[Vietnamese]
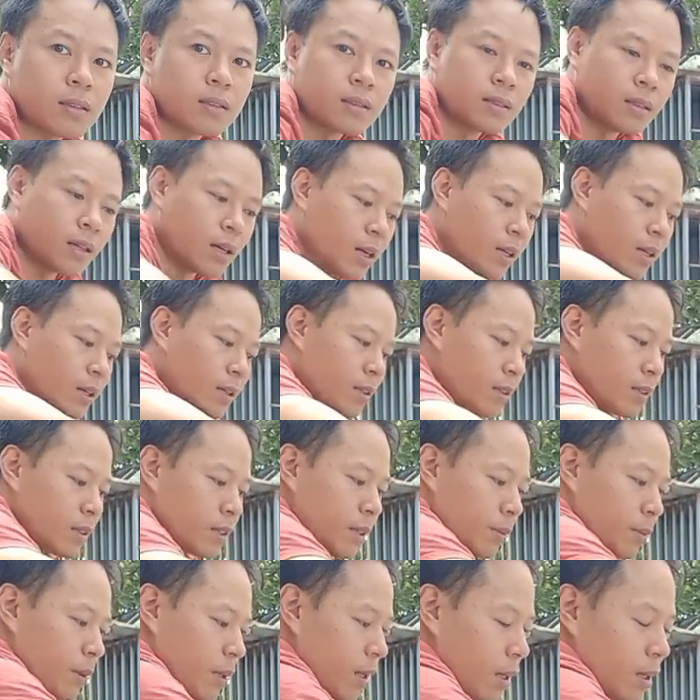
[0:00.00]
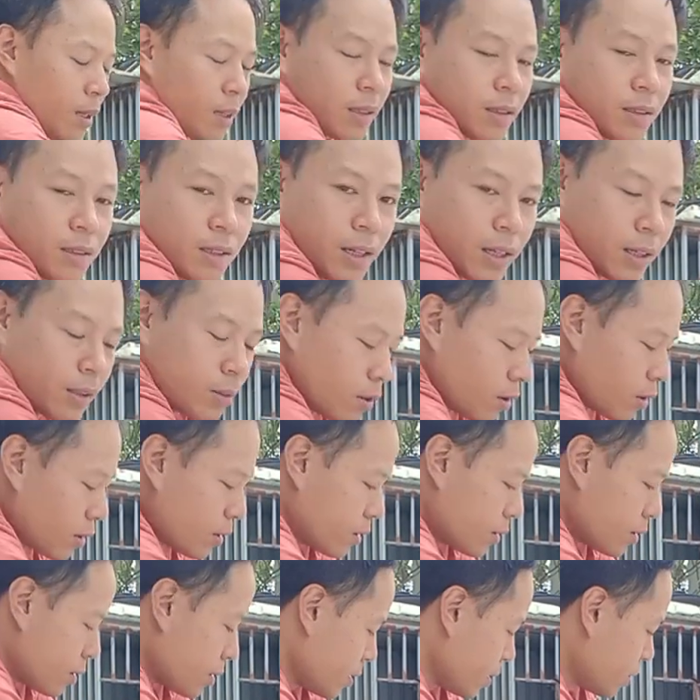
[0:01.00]
đấy khi mà lăn ra như này rồi
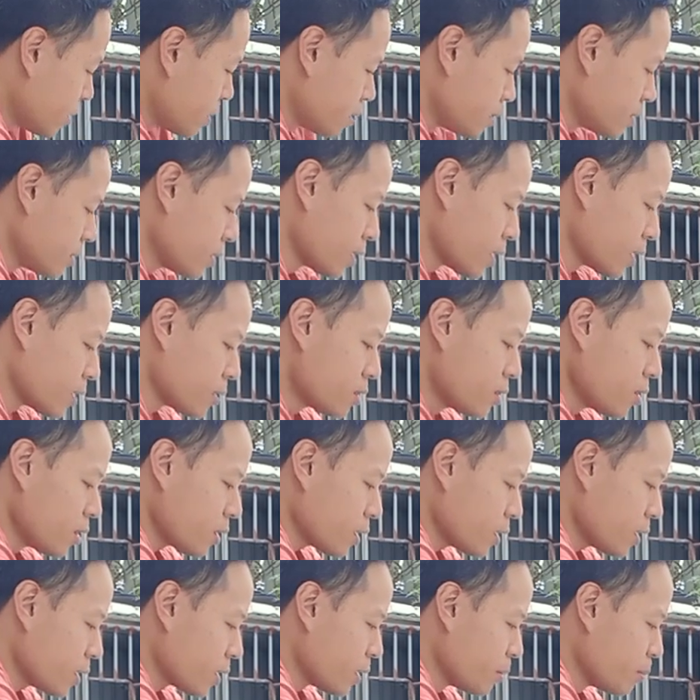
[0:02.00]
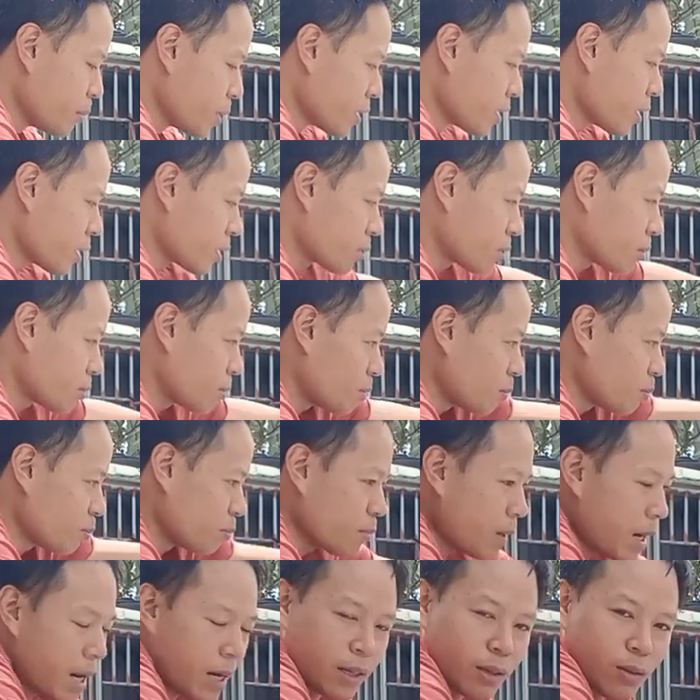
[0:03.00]
những lần trước đi thì mình lật
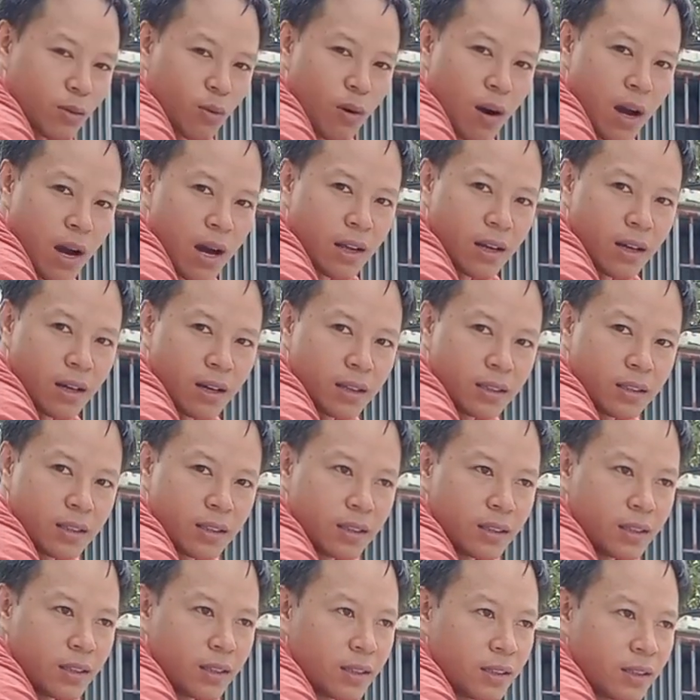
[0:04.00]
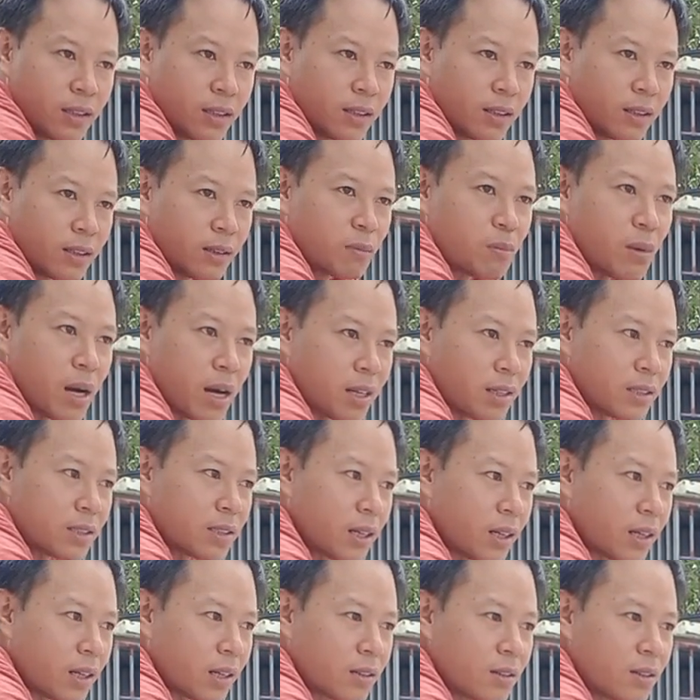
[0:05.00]
bạn ấy qua đây thì bạn ấy
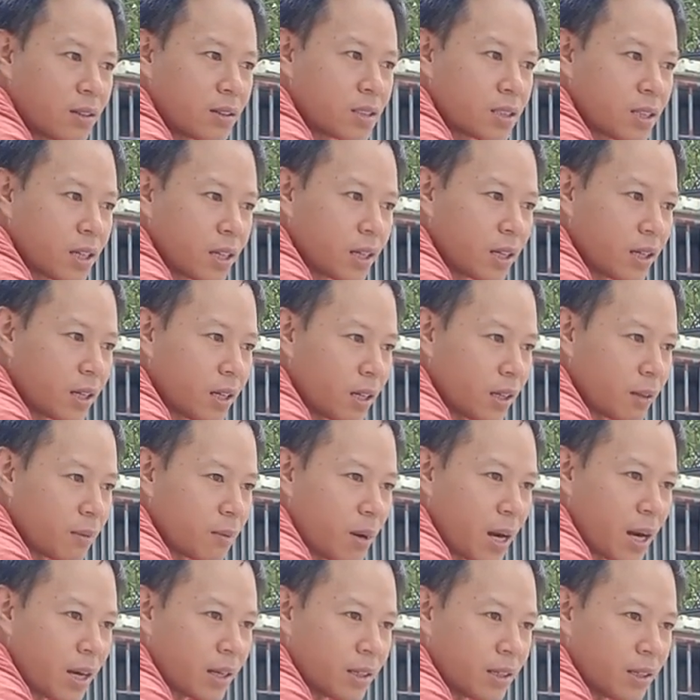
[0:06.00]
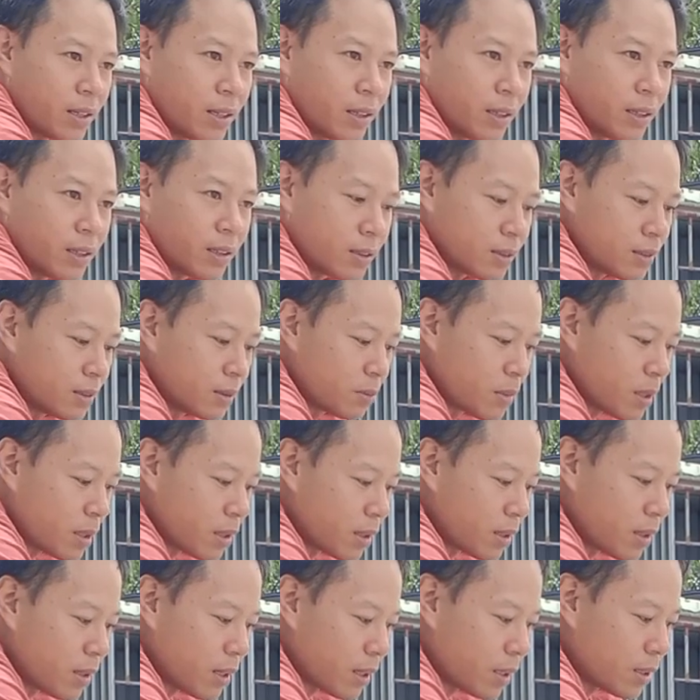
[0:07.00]
sẽ là cưỡng chế bạn ấy nhưng mà
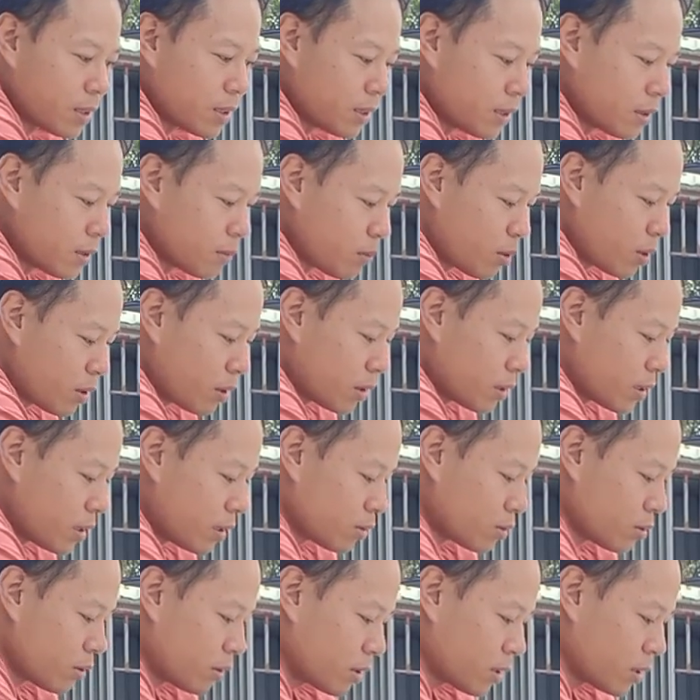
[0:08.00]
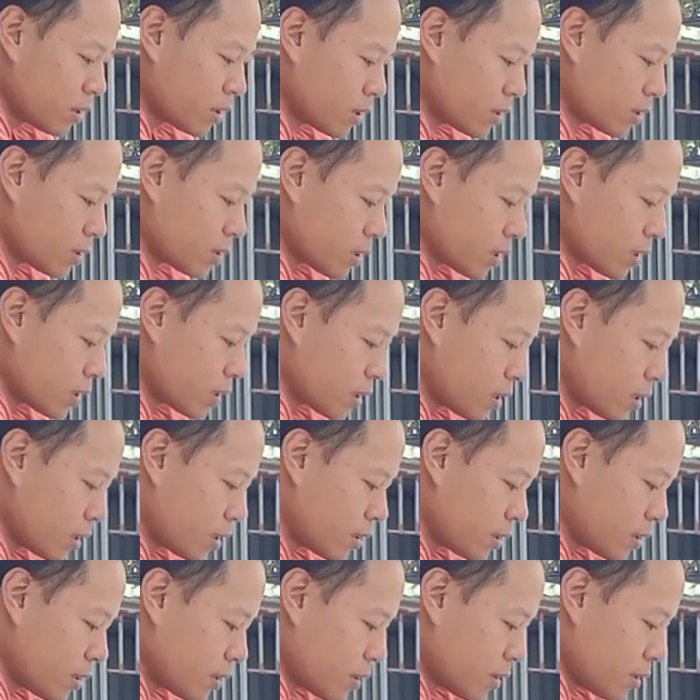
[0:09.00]
lần này thì mọi người theo dõi thì sẽ
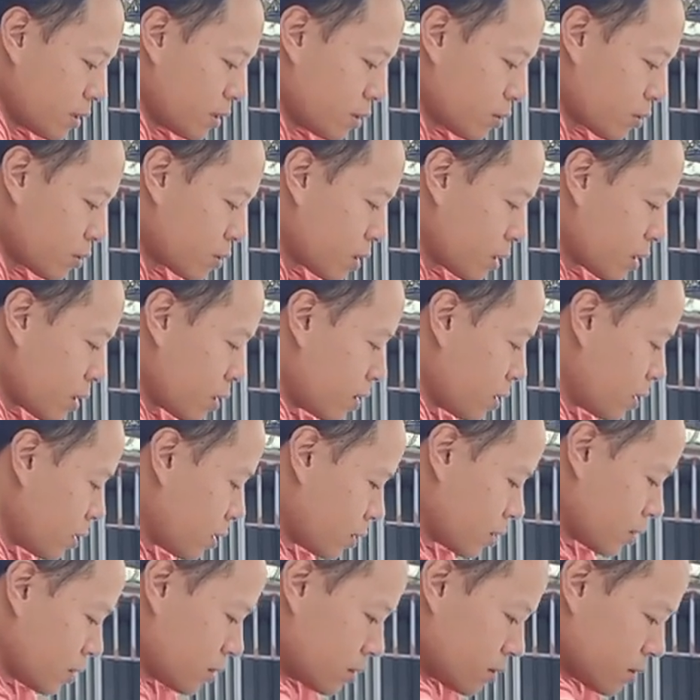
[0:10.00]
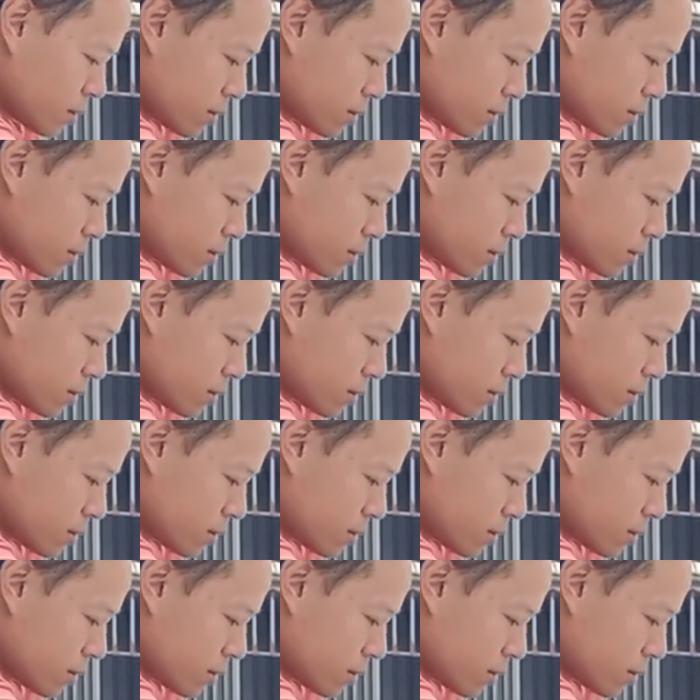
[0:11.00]
thấy nó sẽ đỡ hơn